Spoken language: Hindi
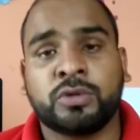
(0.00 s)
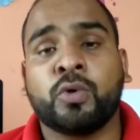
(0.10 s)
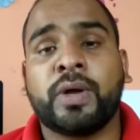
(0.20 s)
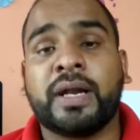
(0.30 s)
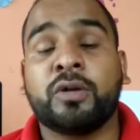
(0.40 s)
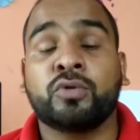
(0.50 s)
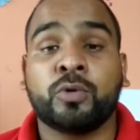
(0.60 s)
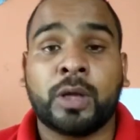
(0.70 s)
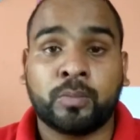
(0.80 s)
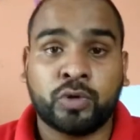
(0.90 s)
लोअर एंड होते
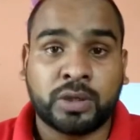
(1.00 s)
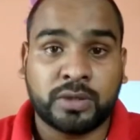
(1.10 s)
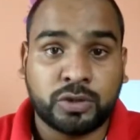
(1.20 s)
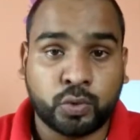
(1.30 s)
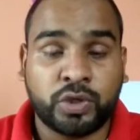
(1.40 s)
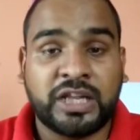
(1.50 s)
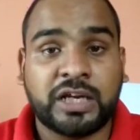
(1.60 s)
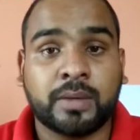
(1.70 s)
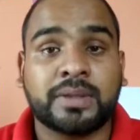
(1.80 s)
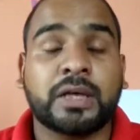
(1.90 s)
हैं हमको केवल टू
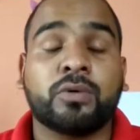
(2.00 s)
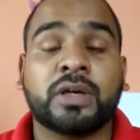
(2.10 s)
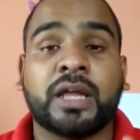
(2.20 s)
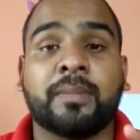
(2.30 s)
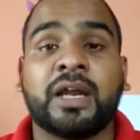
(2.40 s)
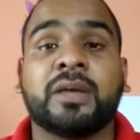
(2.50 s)
देखने मिलता है वो कैमरा